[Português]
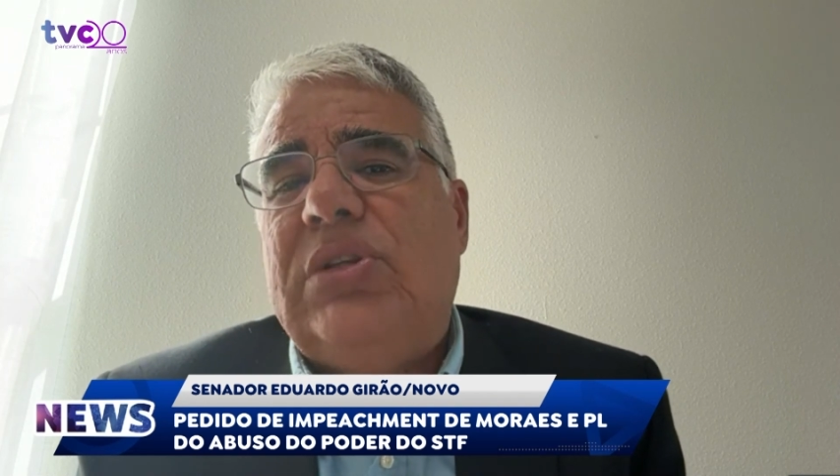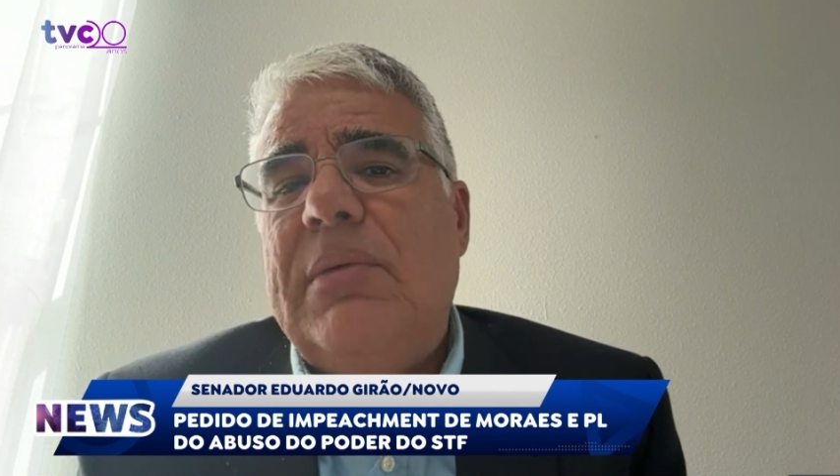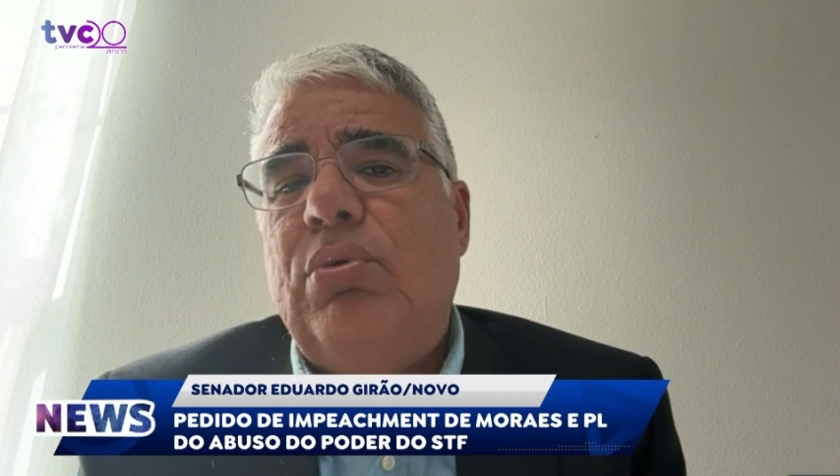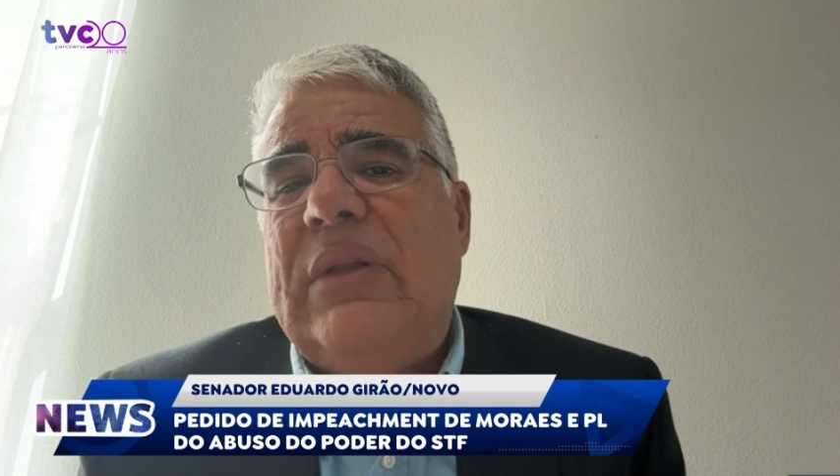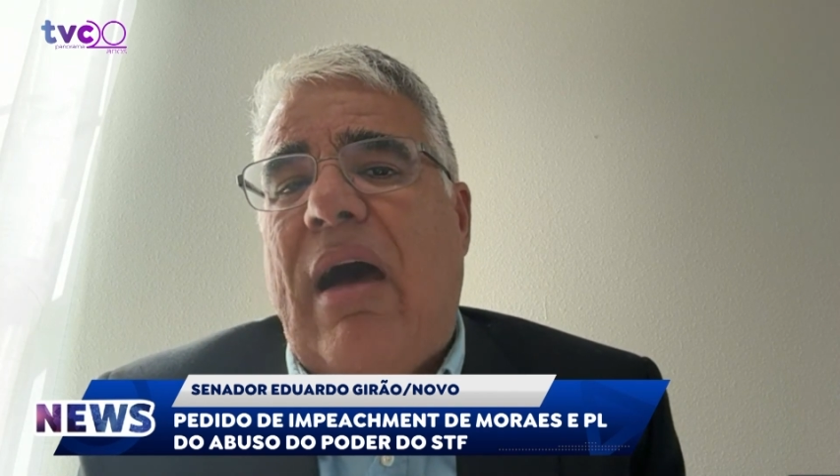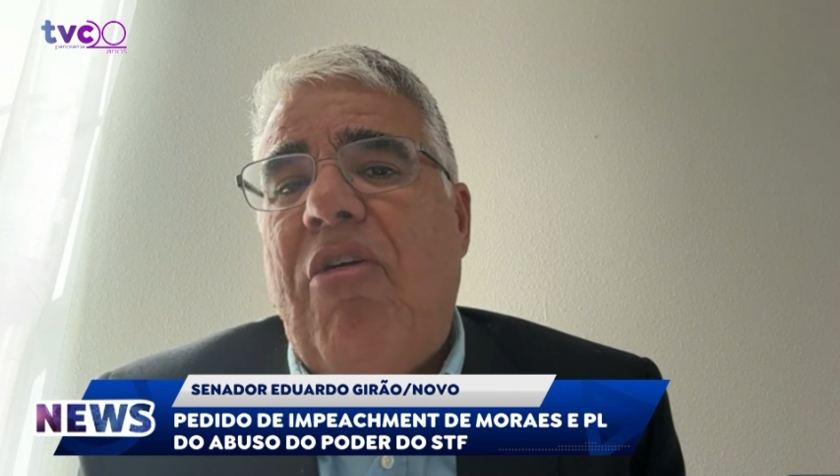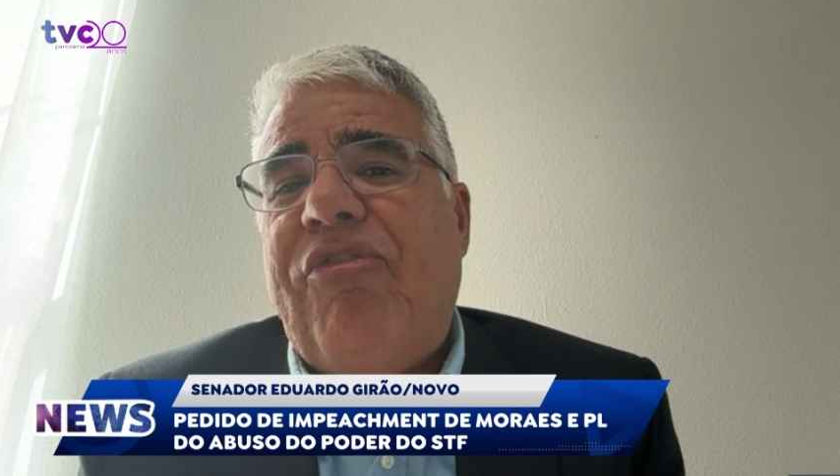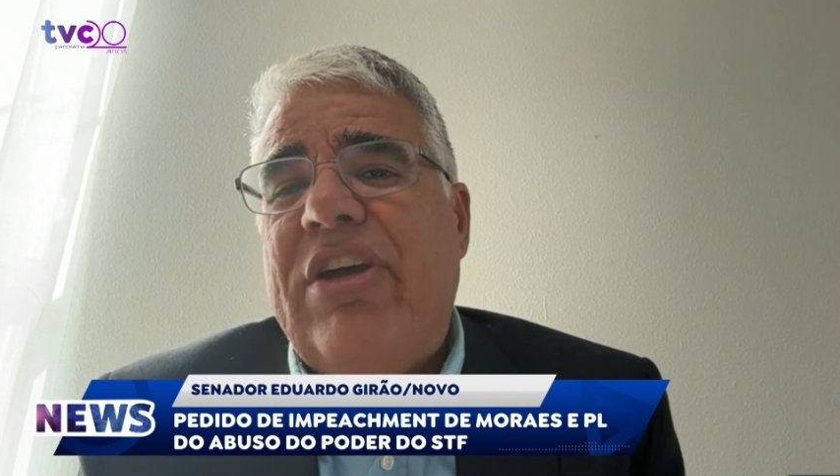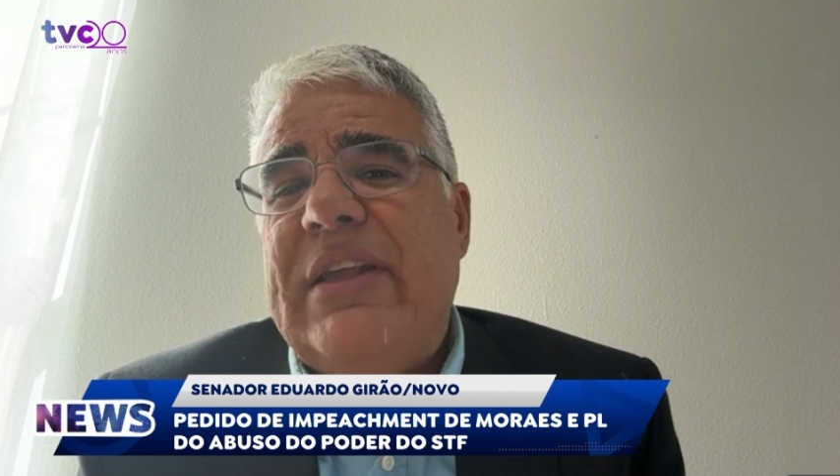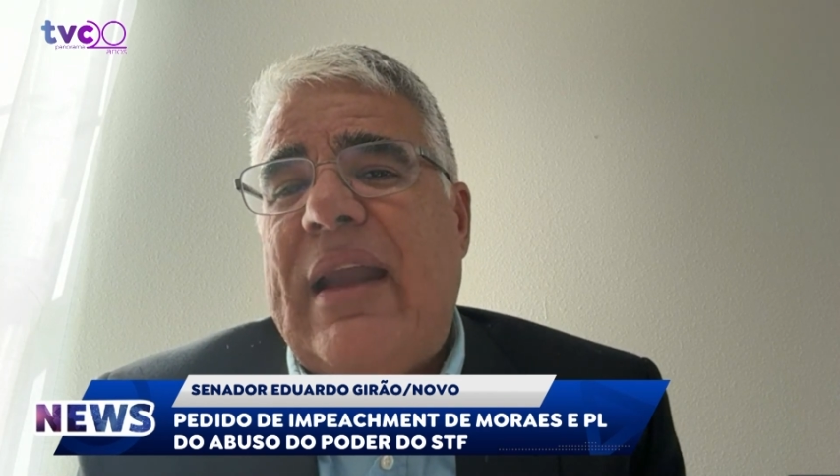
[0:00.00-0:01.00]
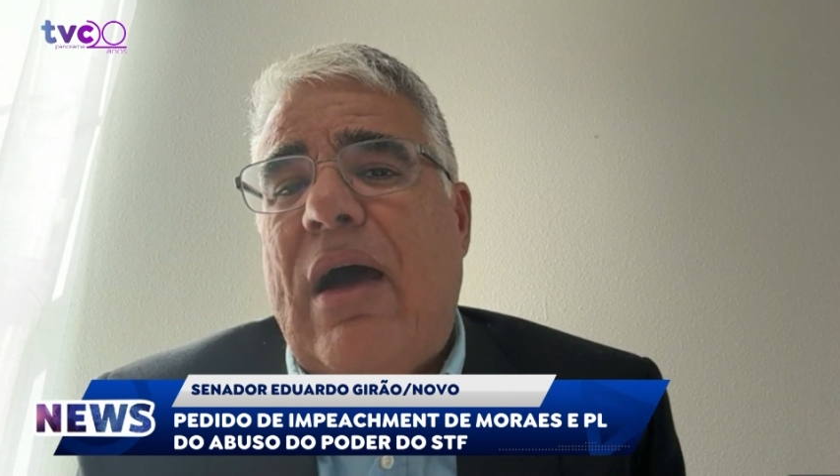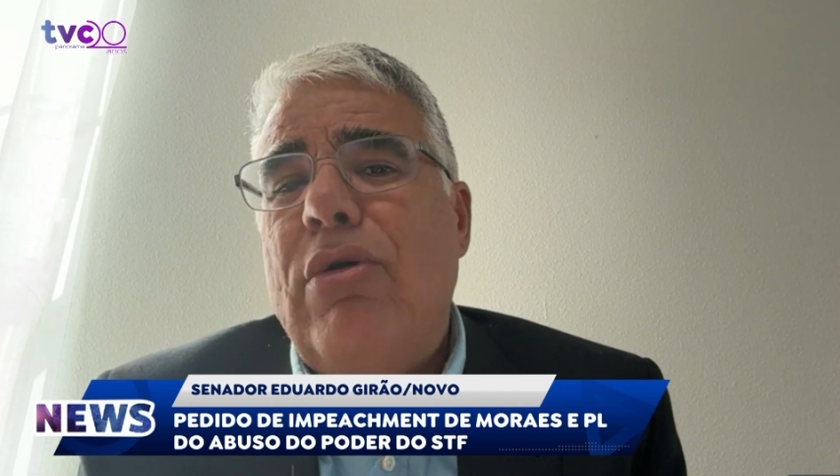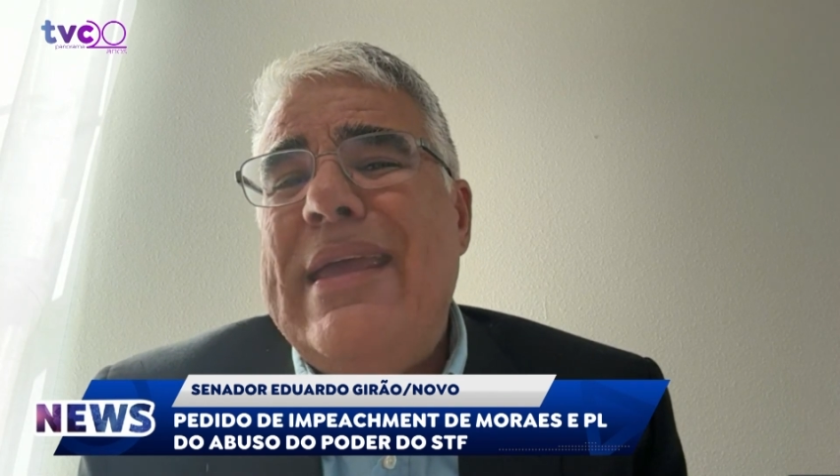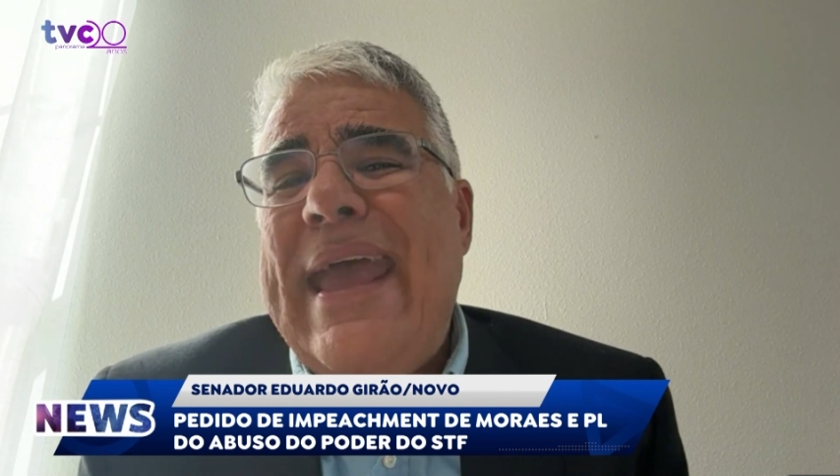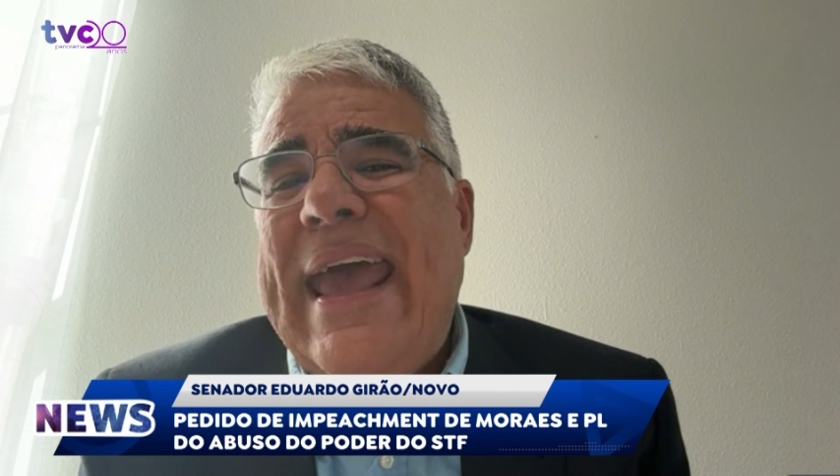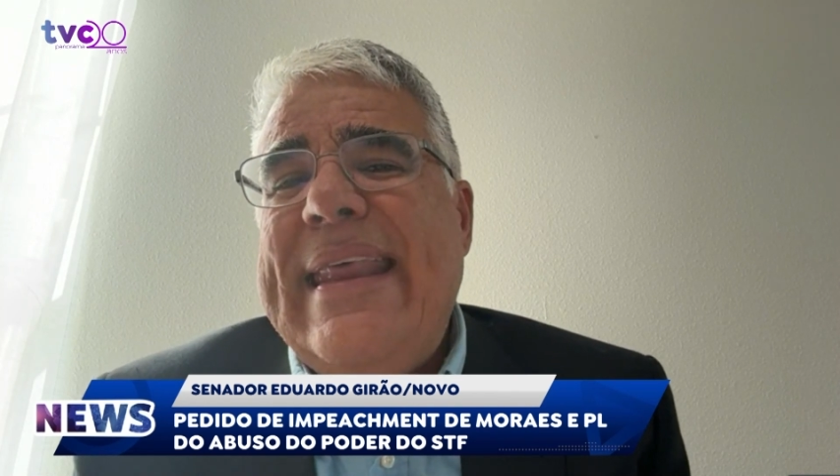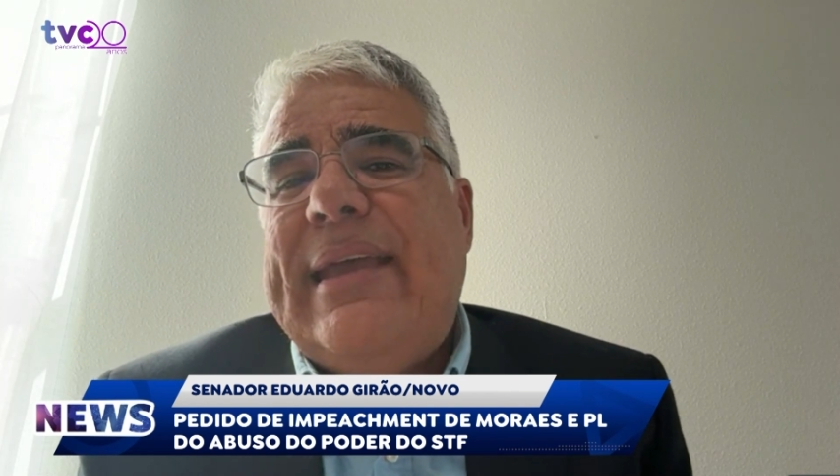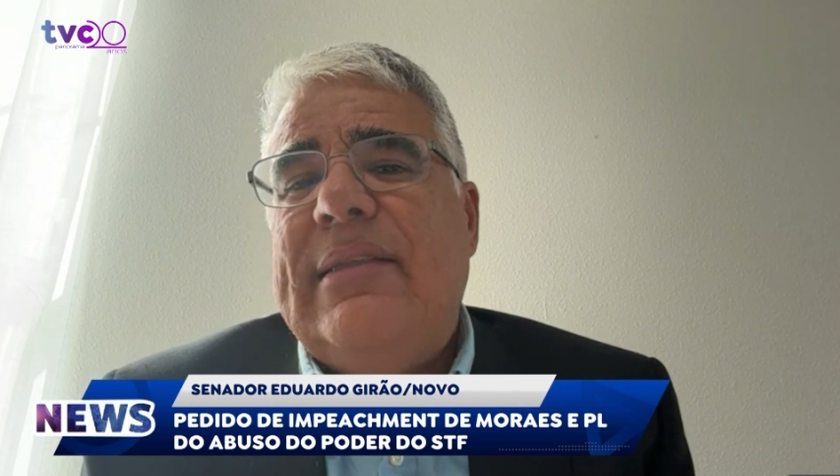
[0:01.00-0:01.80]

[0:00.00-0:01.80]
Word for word: Tribunal Federal e ele